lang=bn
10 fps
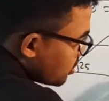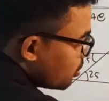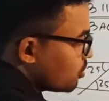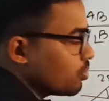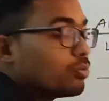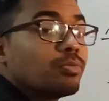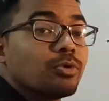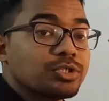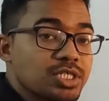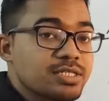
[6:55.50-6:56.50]
আছে কত
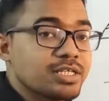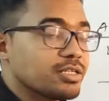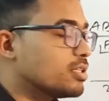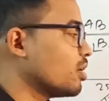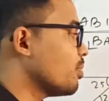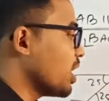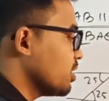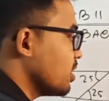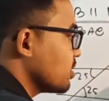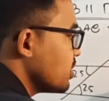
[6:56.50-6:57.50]
পঁচিশ ডিগ্রি তাহলে
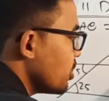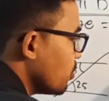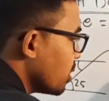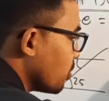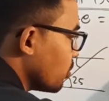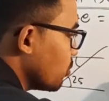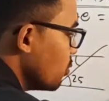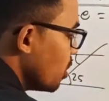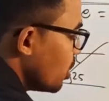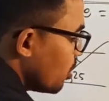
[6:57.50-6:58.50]
বাকি থাকছে এই কোণটা কত
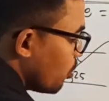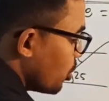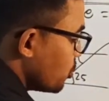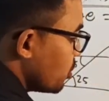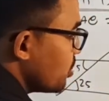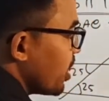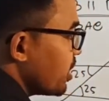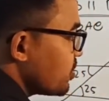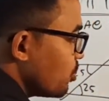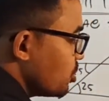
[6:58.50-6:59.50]
পঁয়ষট্টি
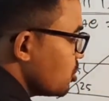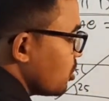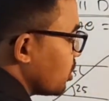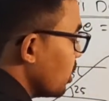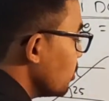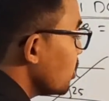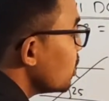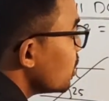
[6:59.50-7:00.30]
মাইনাস পঁচিশ অর্থাৎ